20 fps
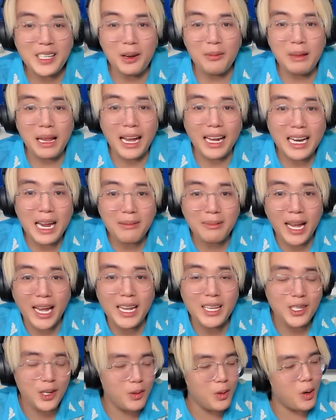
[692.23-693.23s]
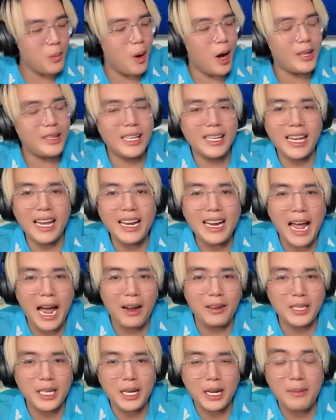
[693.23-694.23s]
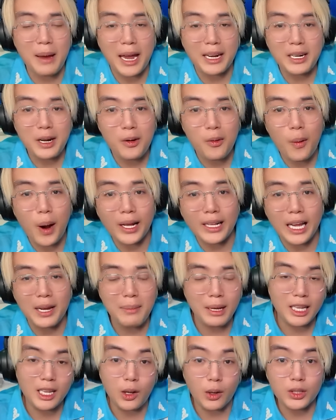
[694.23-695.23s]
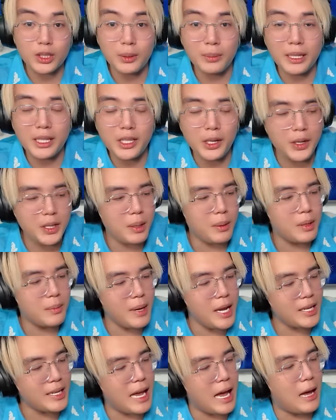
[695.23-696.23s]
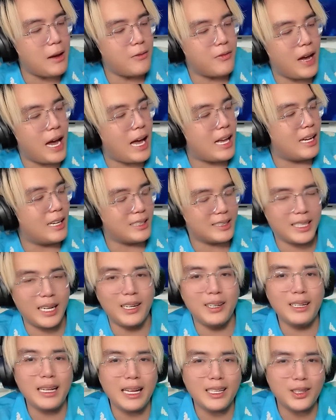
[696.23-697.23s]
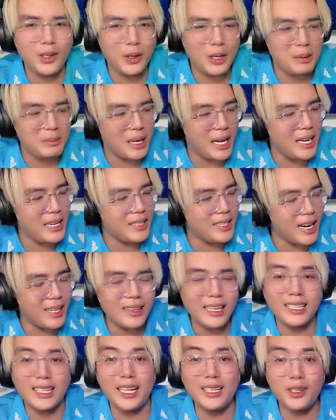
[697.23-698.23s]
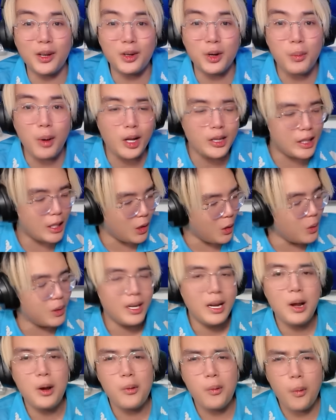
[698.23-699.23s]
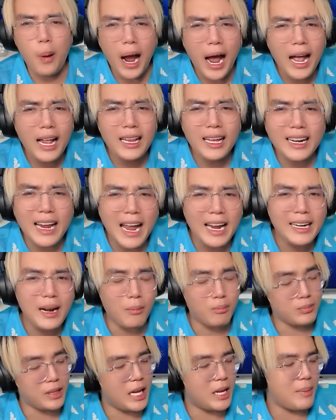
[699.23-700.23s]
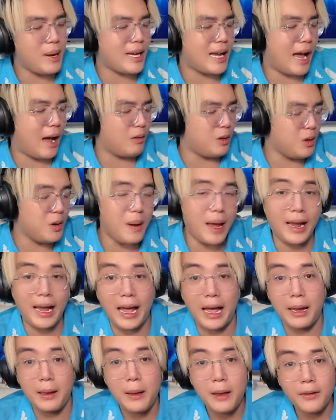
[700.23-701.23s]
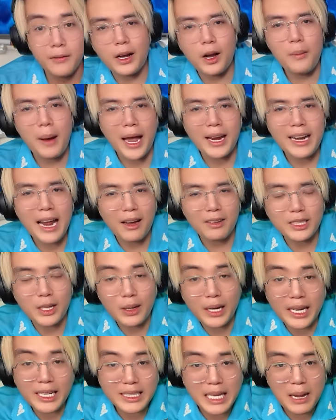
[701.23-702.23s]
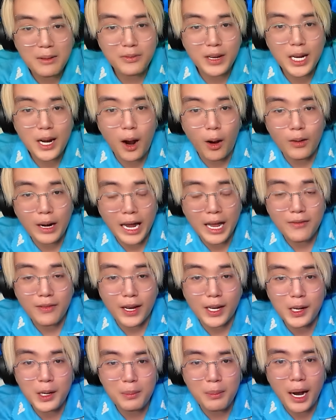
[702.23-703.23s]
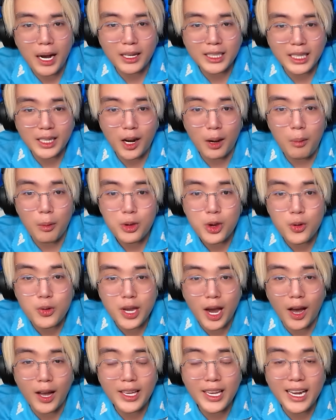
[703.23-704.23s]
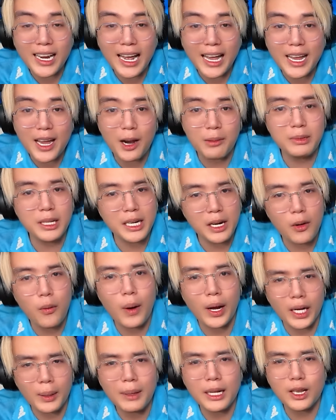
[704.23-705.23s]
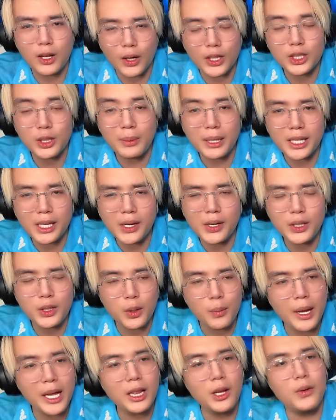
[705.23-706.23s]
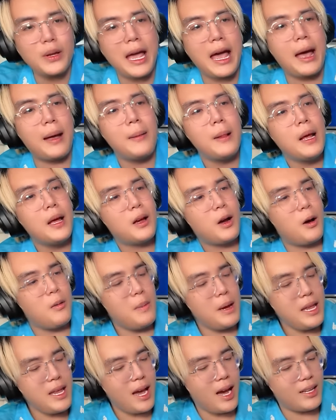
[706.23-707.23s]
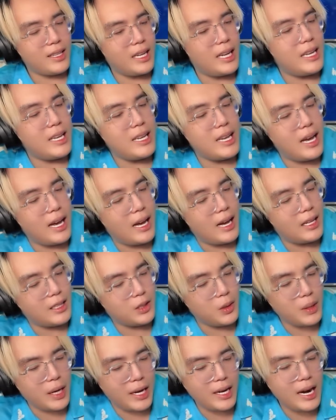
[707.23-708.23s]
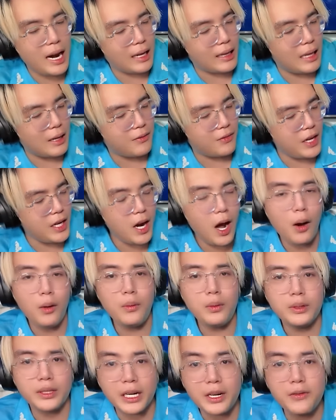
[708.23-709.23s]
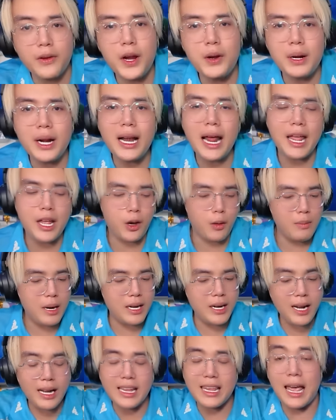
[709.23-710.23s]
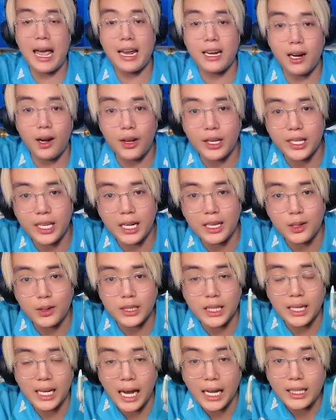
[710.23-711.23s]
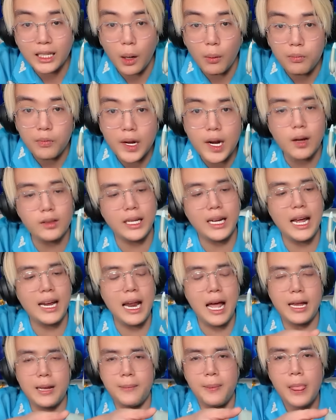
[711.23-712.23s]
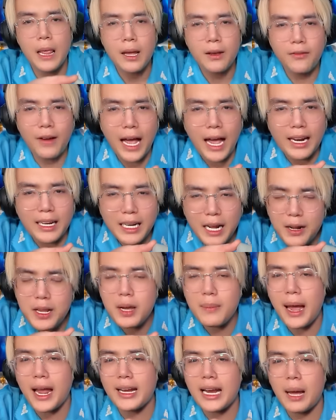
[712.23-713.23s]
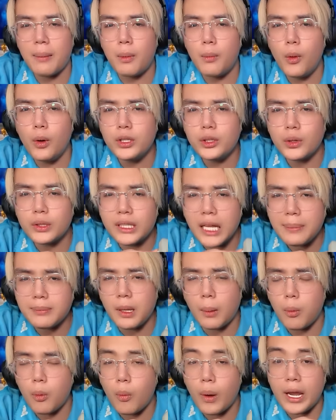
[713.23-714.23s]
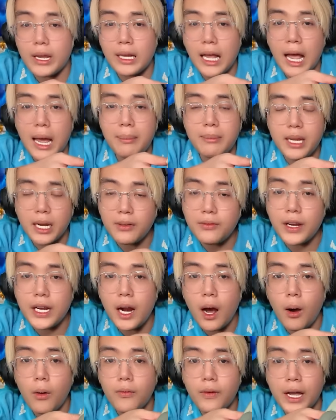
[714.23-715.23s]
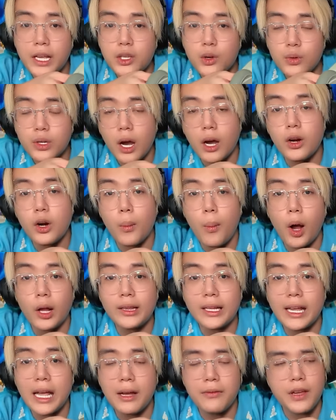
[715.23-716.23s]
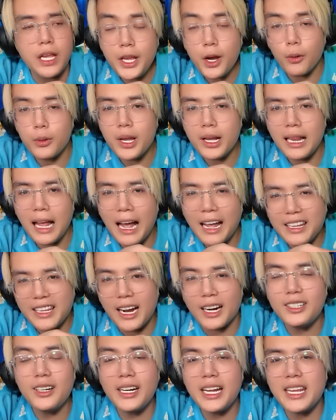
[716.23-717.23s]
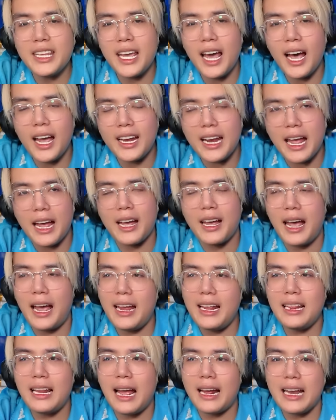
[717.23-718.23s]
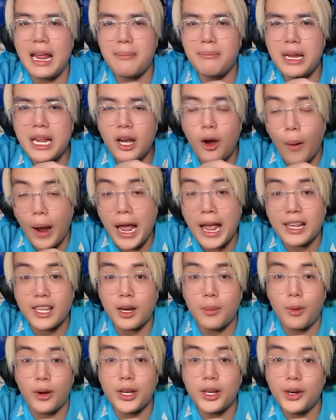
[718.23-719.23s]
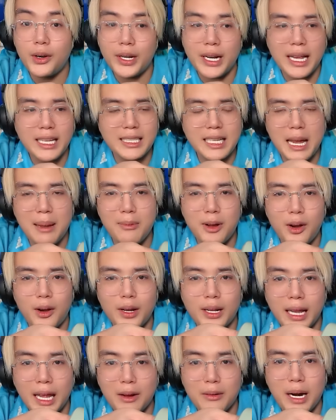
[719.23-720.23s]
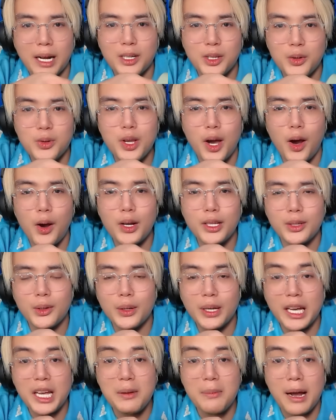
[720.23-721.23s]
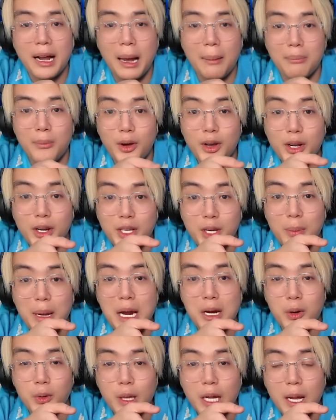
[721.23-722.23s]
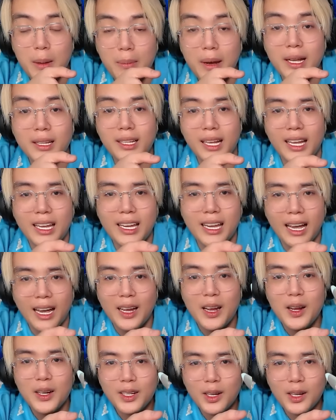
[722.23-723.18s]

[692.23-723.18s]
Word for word: nói chung là anh em thấy chú robot này như thế nào thì các bạn đừng quên hãy bình luận xuống bên dưới cho mình biết nha và thật sự là tôi cũng thấy rất là thích con robot này luôn quá là đáng đồng tiền bát gạo luôn các bạn ạ à. và các bạn nào sau khi xem video này và ước mơ sẽ có một chú chó như thế này không thì đừng quên hãy bình luận xuống bên dưới tôi biết luôn nha còn bây giờ thì uh, tôi nghĩ rằng là video review đến đây cũng đã rất là dài rồi cho nên tôi sẽ kết thúc video tại đây đây và nếu như bạn nào mà muốn tôi tiếp tục quay thêm những video về chú chó robot này á ví dụ như là dẫn nó đi chơi nè hay là đem đi khoe cho mọi người để để xem coi liệu rằng chú chó tôi khi mà gặp mọi người trong Hero Team á thì à,